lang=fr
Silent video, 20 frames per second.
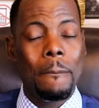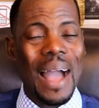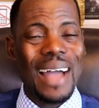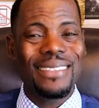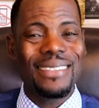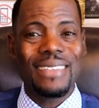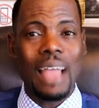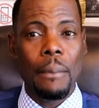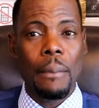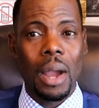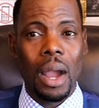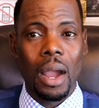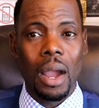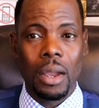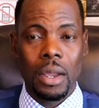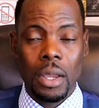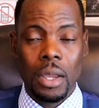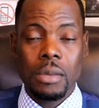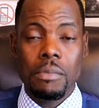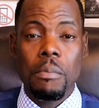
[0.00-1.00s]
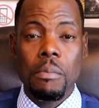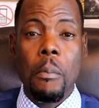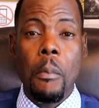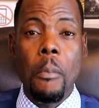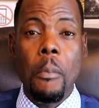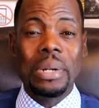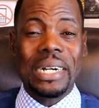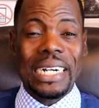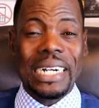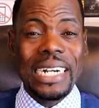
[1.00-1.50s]
par ta main,
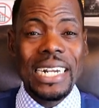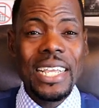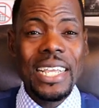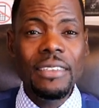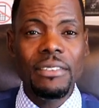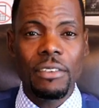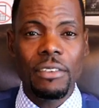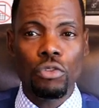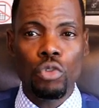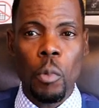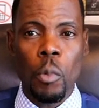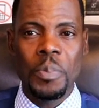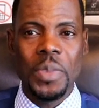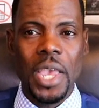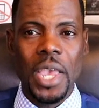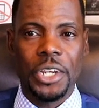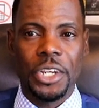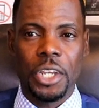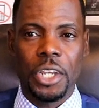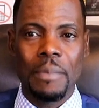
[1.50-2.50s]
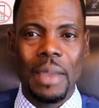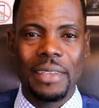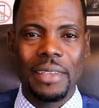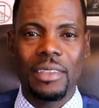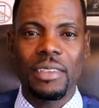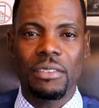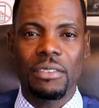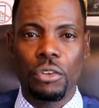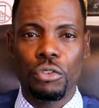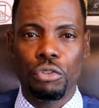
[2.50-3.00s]
brise tout piège qui m'a
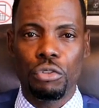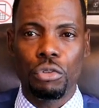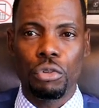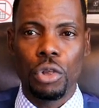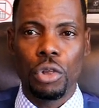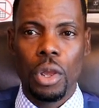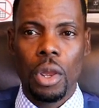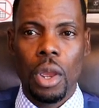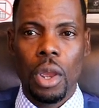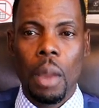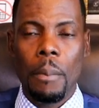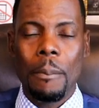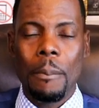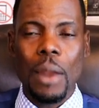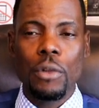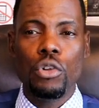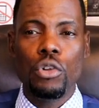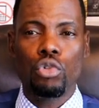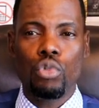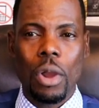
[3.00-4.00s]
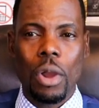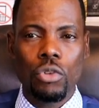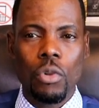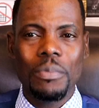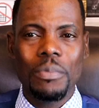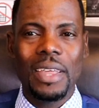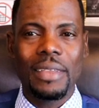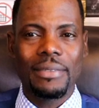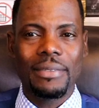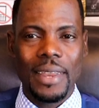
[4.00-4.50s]
été tendu par le
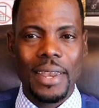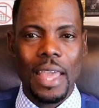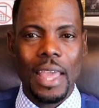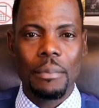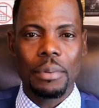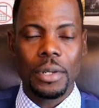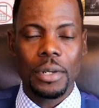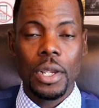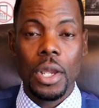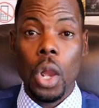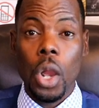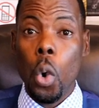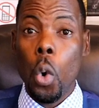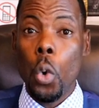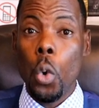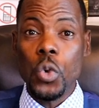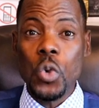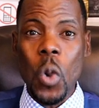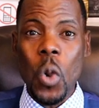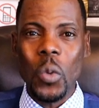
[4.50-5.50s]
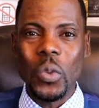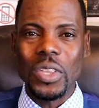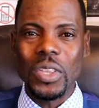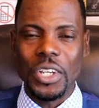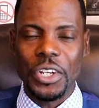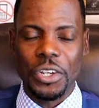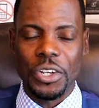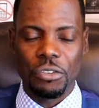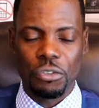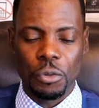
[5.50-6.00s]
royaume des ténèbres, au nom
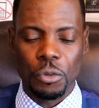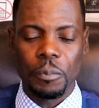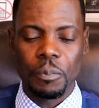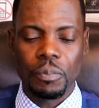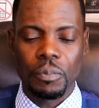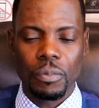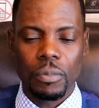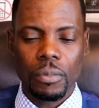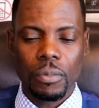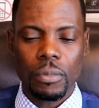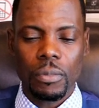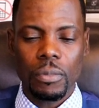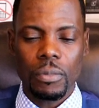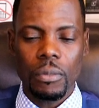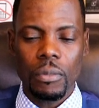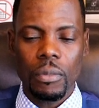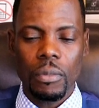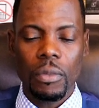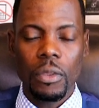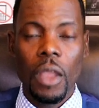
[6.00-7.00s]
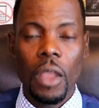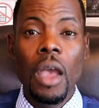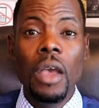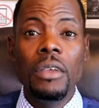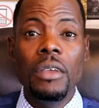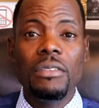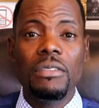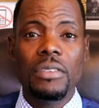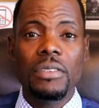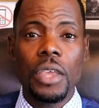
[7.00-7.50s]
de Jésus.
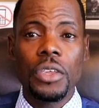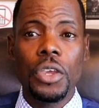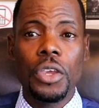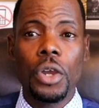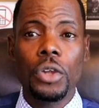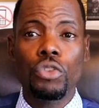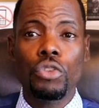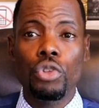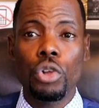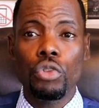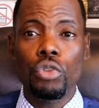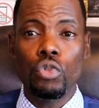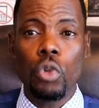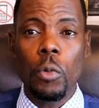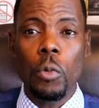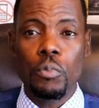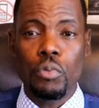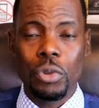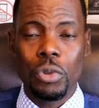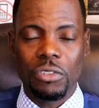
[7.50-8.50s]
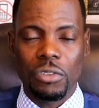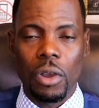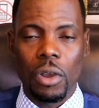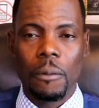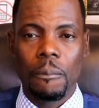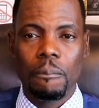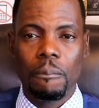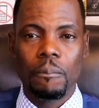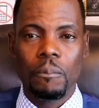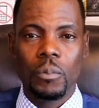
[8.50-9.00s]
Seigneur Dieu Tout-Puissant,